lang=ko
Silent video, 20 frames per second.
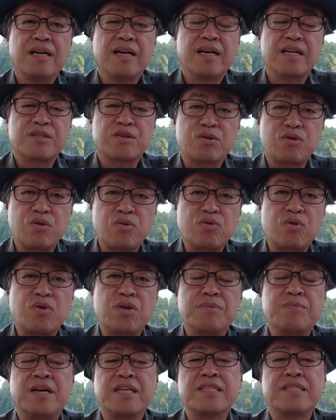그래서 속도
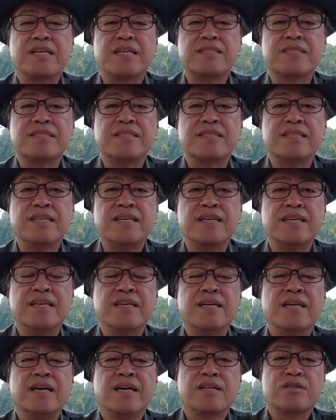위반이라든지
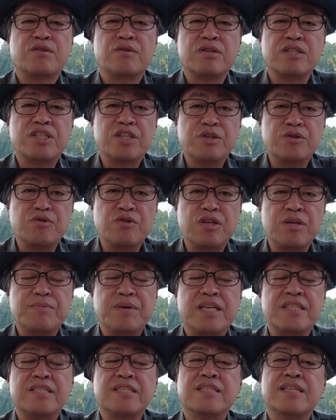또는 신호
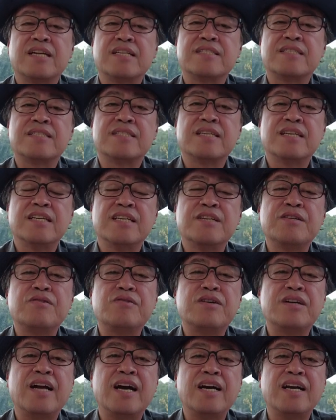위반이라든지 이런
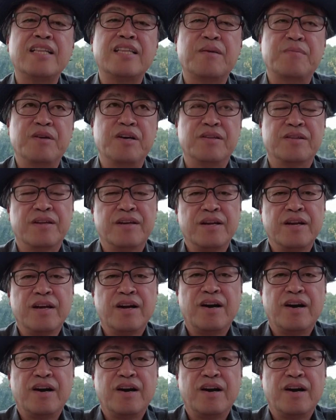걸 하게 되면